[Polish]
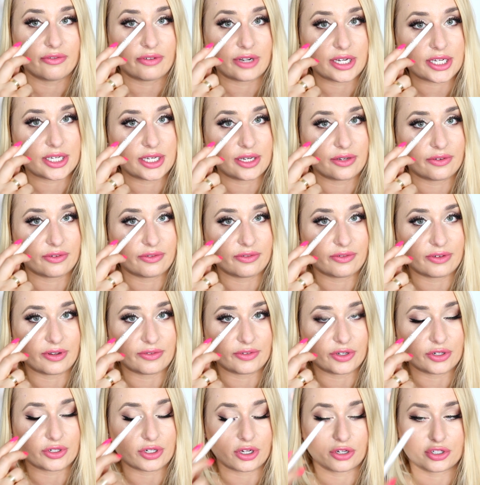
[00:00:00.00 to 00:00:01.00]
właśnie
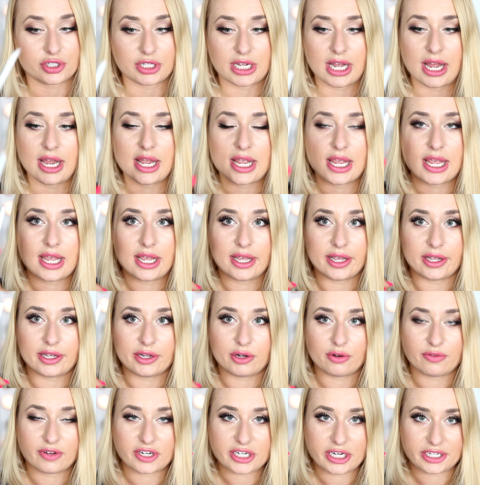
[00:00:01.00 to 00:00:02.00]
wewnątrz oczka.
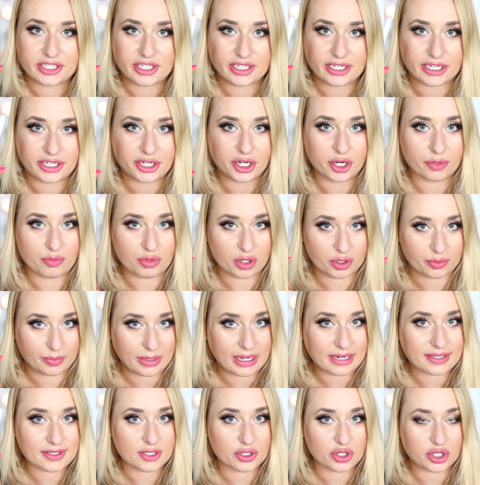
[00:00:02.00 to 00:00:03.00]
E, uważajcie na niego, bo on
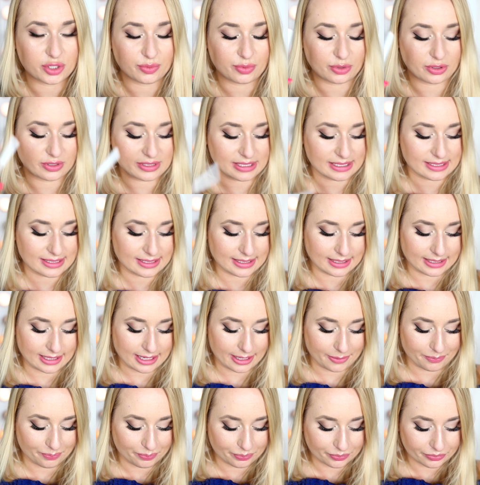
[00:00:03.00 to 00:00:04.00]
bardzo szybko
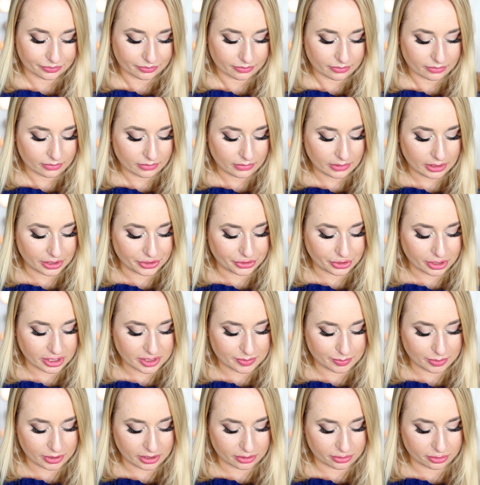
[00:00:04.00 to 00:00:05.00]
zastyga. I to
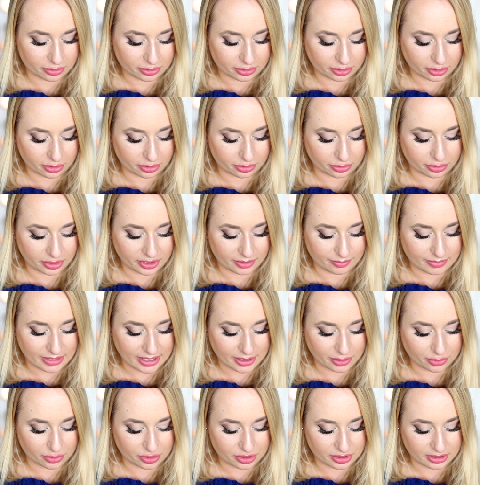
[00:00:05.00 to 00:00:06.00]
jest produkt, który
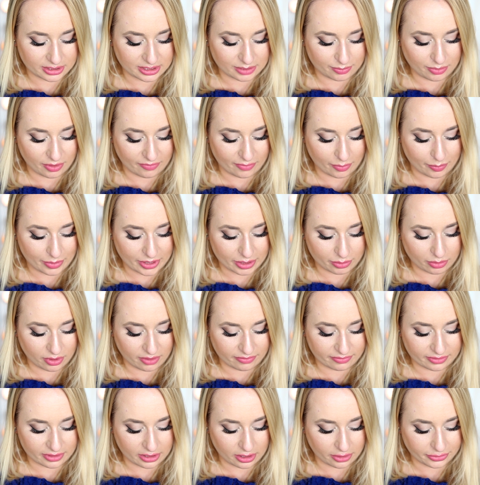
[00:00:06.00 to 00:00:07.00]
ma już typowo
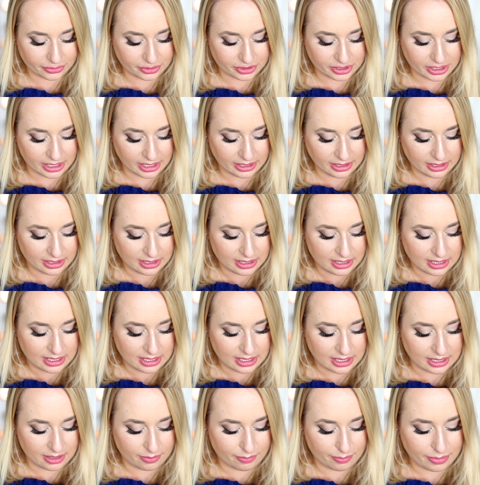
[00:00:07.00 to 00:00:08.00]
perłowy odcień,
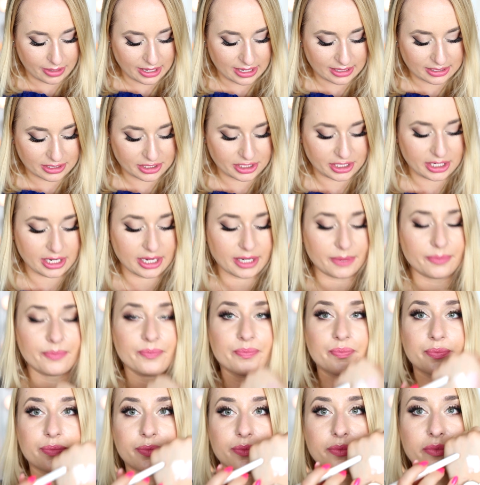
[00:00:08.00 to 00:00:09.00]
e, bardziej